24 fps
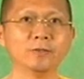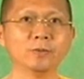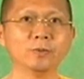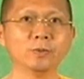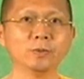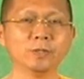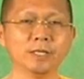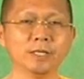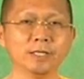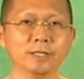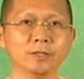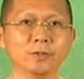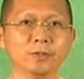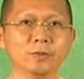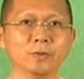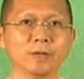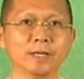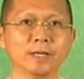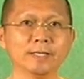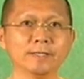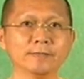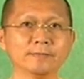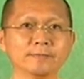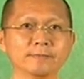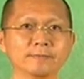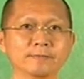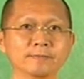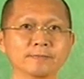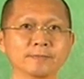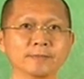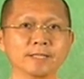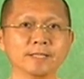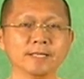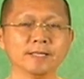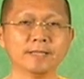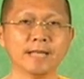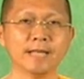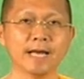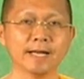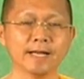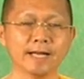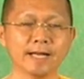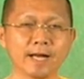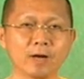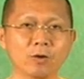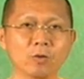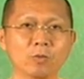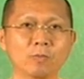อุทิศตัว หนัก
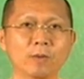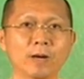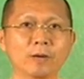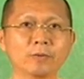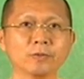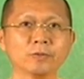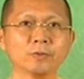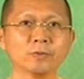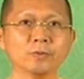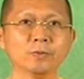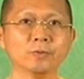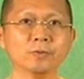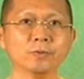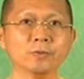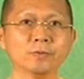เอาเบาสู้